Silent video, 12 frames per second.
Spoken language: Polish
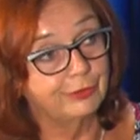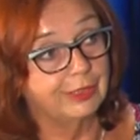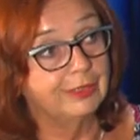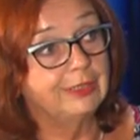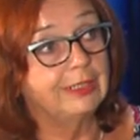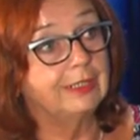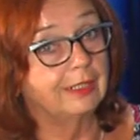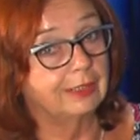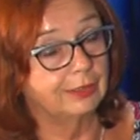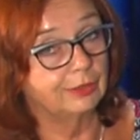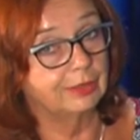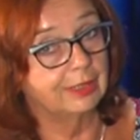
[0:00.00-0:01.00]
W części mm -hmm.
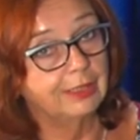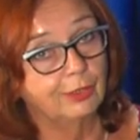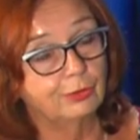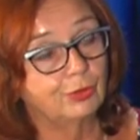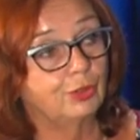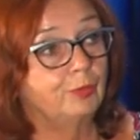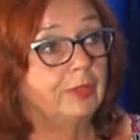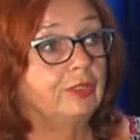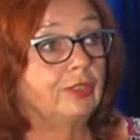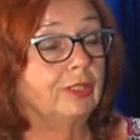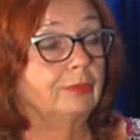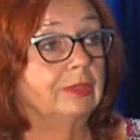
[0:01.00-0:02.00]
tanecznej gościć
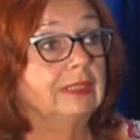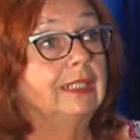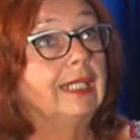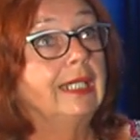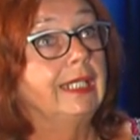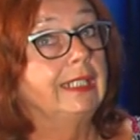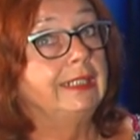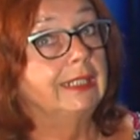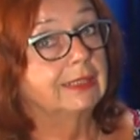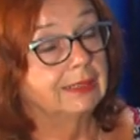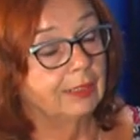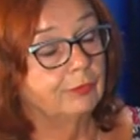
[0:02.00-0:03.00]
będziemy
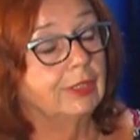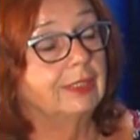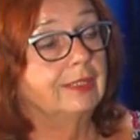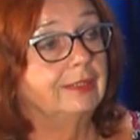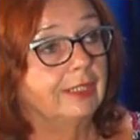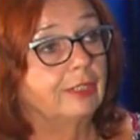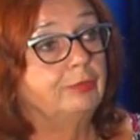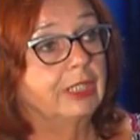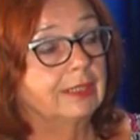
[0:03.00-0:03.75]
jak zawsze na Dniach